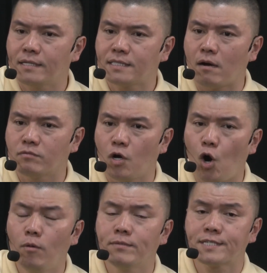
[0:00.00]
nước trong rồi
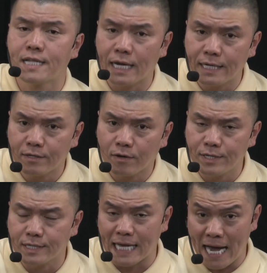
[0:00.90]
homestay nó
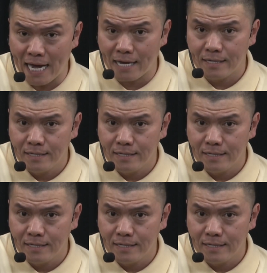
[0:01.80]
còn được giá.